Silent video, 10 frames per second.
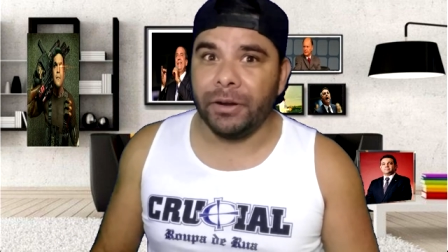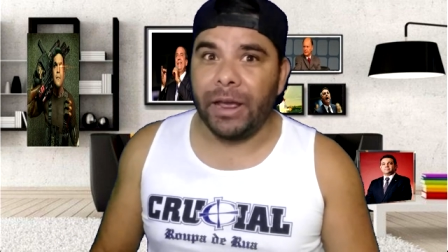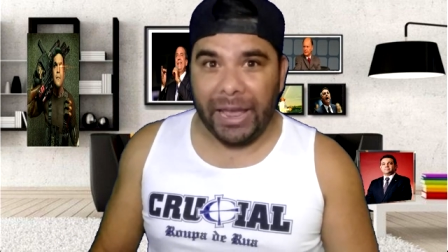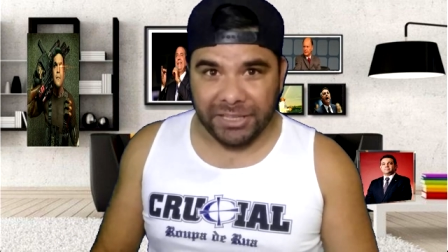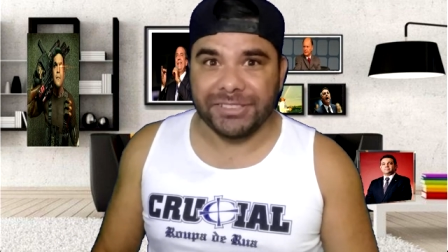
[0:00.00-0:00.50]

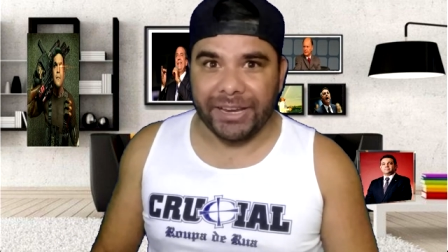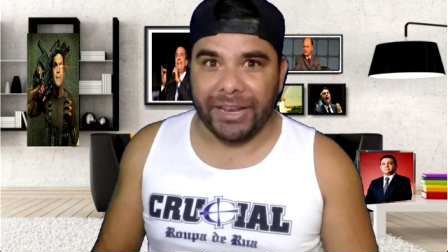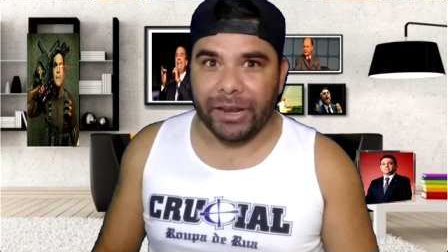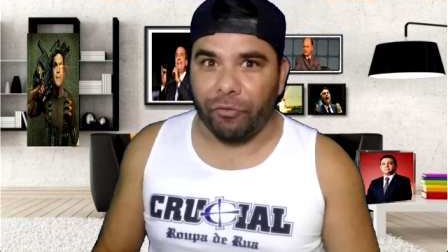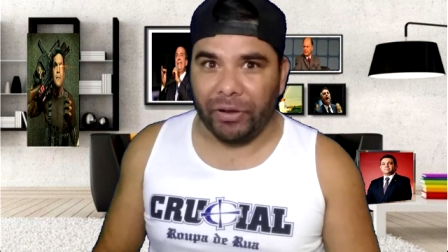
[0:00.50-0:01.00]
É isso que você
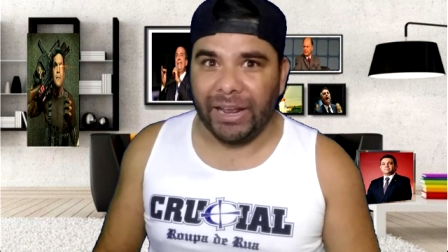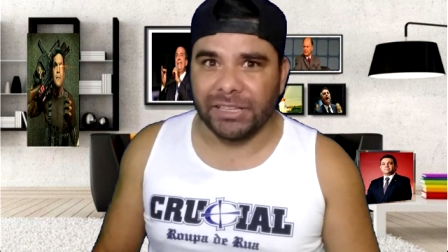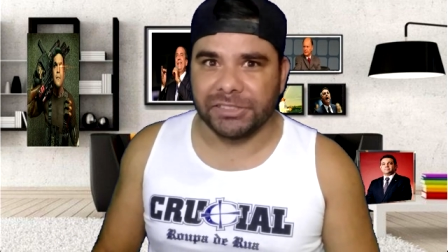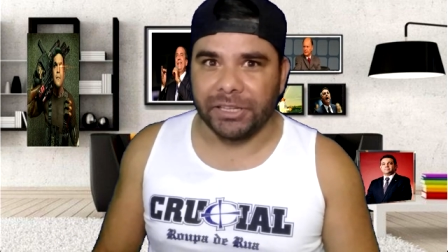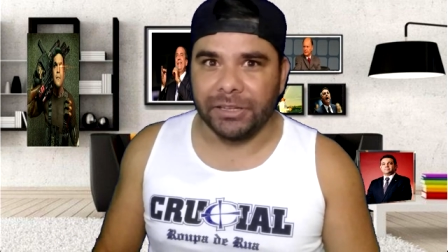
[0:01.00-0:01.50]
queria que eu
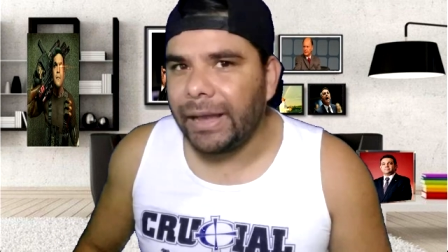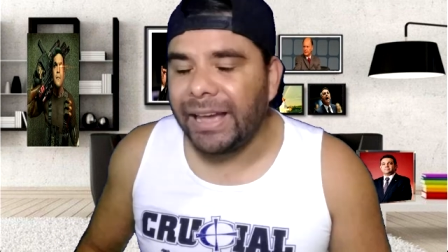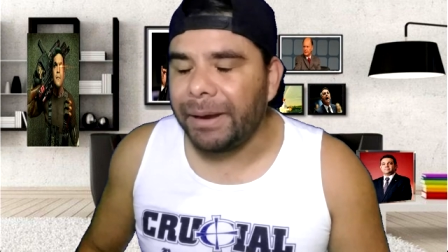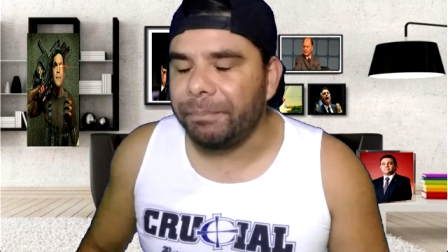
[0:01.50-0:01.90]
falasse? Cara,